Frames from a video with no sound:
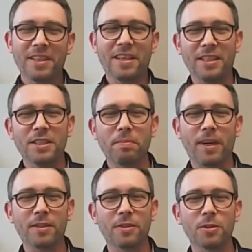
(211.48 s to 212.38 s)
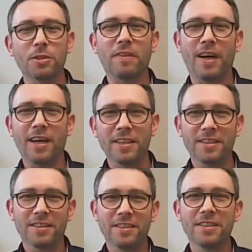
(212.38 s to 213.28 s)
ganz praktisch war,
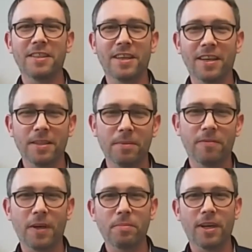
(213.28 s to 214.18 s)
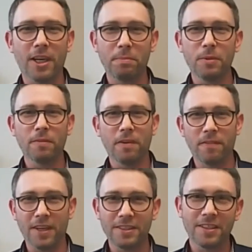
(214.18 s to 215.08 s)
dass ich ja im Fachbereich
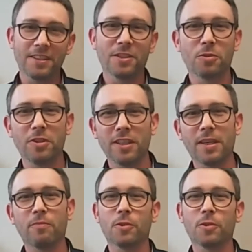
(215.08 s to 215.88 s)
Bioverfahrenstechnik studiert habe,